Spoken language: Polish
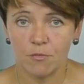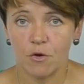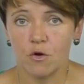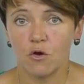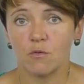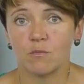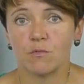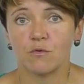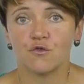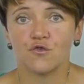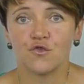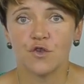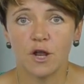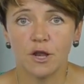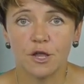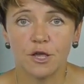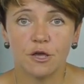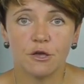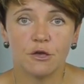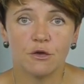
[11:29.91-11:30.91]
Mogą być
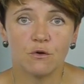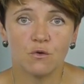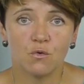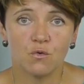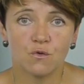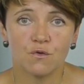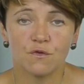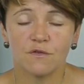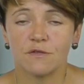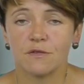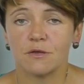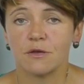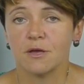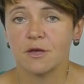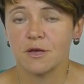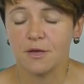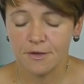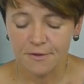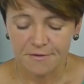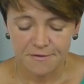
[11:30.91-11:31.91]
szaliki, chusty,
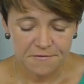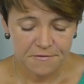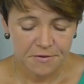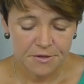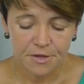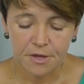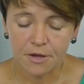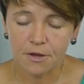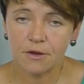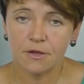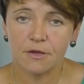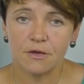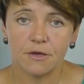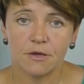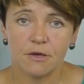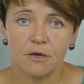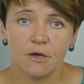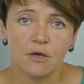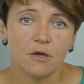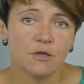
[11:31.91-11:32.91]

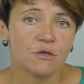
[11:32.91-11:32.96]
sweterki,